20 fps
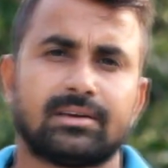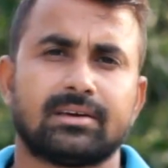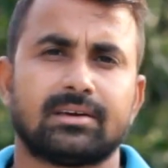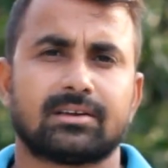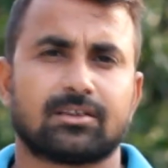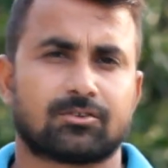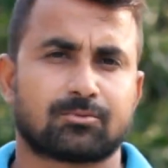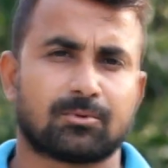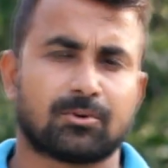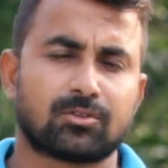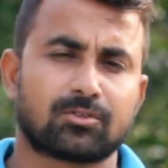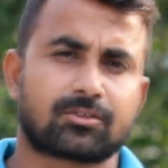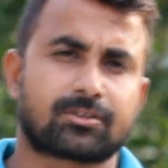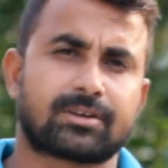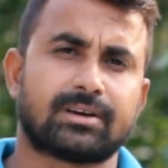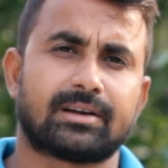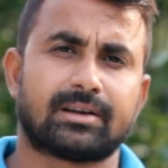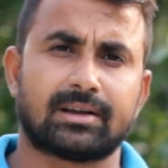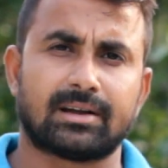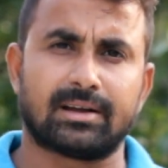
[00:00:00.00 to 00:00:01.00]
ये रेस्पॉन्स
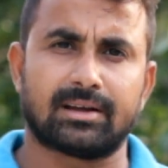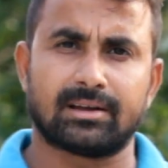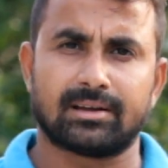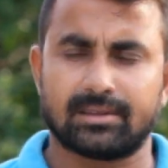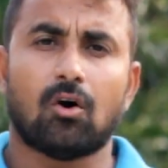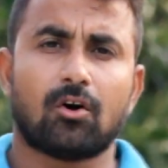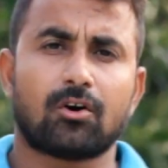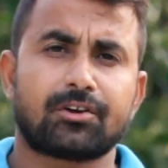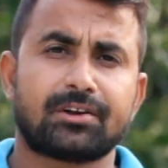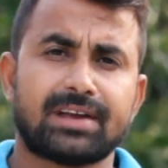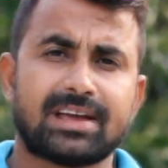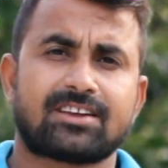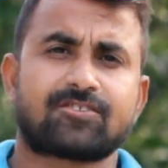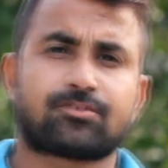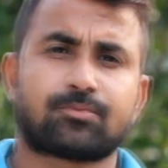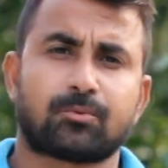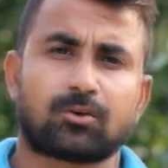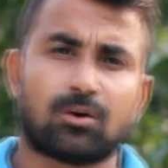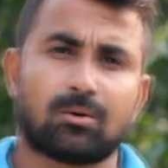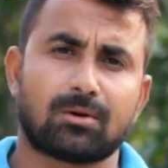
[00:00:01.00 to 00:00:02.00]
कर रहा है और
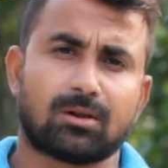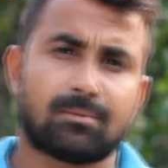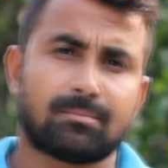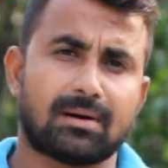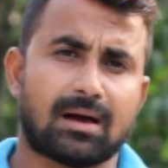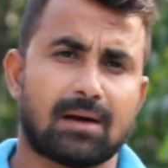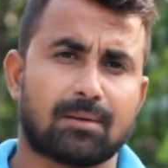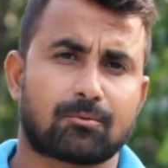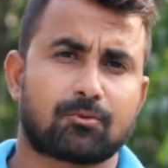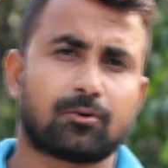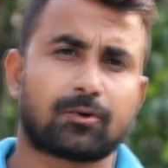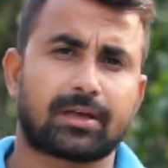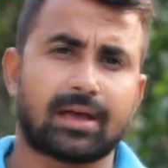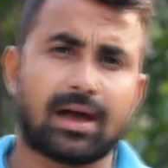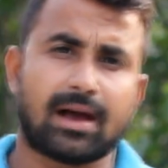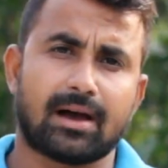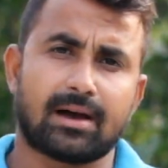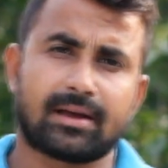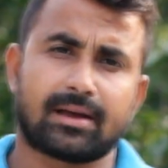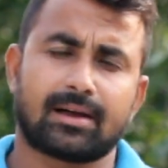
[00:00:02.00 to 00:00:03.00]
नेक्स्ट प्रॉब्लम आपको
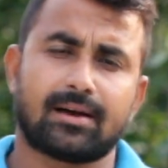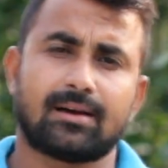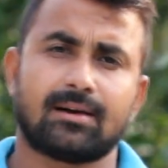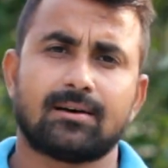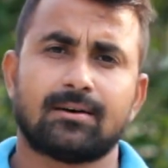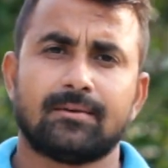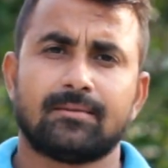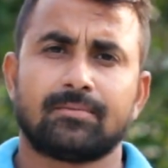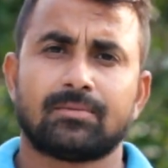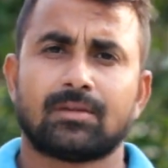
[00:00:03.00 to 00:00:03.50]
क्या आएगा